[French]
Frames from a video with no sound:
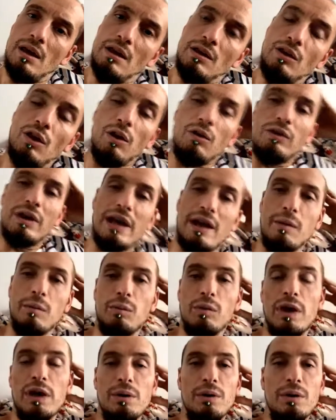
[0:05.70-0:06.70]
Non, voilà,
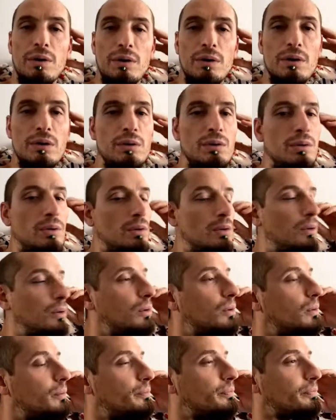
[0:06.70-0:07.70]
moi, le,
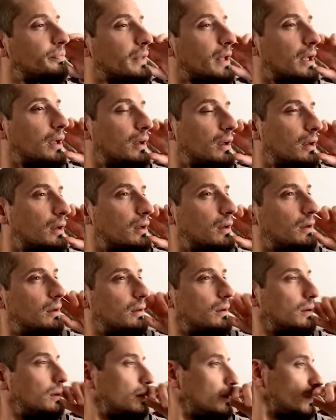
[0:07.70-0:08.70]

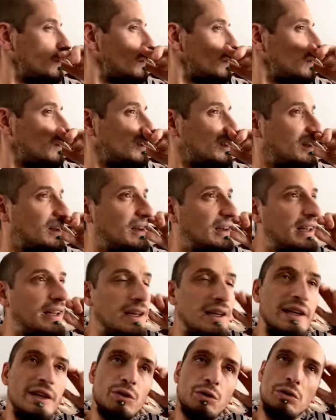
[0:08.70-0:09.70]
euh,
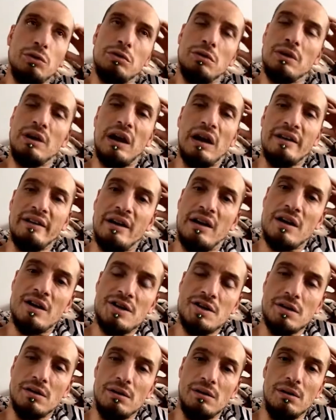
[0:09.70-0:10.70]
les, trucs de
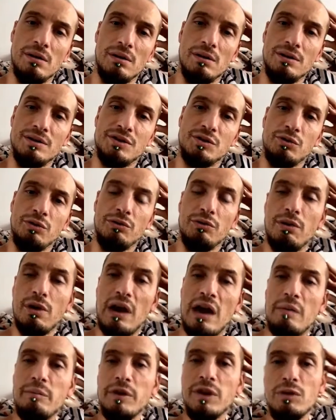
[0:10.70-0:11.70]
gradage, euh, si tu veux,
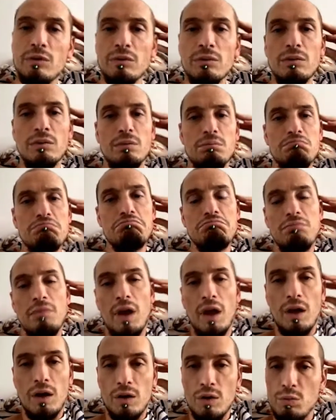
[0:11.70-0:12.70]
à millions,
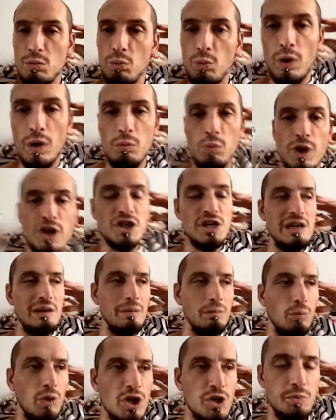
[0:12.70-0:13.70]
moi, je
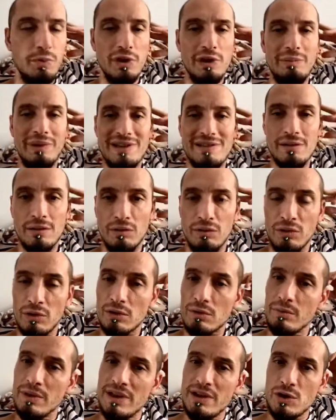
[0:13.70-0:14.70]
moi, je peux les passer en
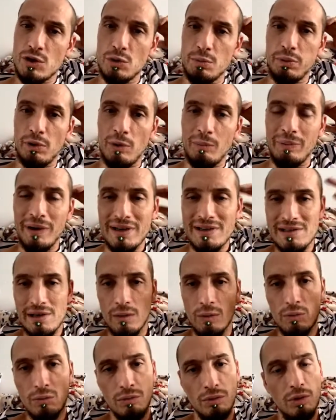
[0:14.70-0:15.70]
vente, mais je ne prends pas ça
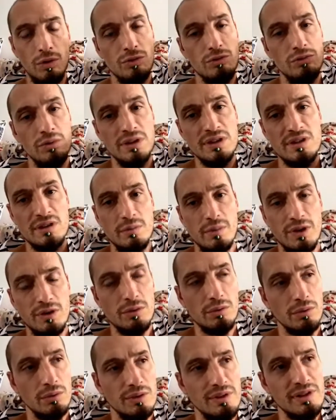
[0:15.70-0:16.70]
en compte dans une
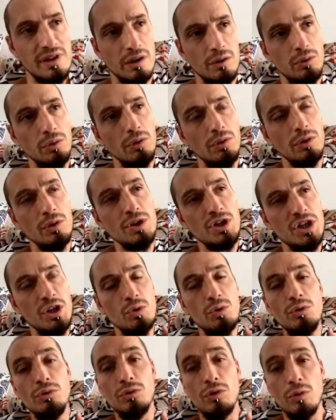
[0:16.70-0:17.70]
estimation. C'est un truc. J'ai
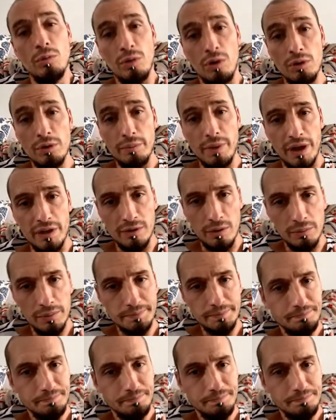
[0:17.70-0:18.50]
eu une demande, par exemple.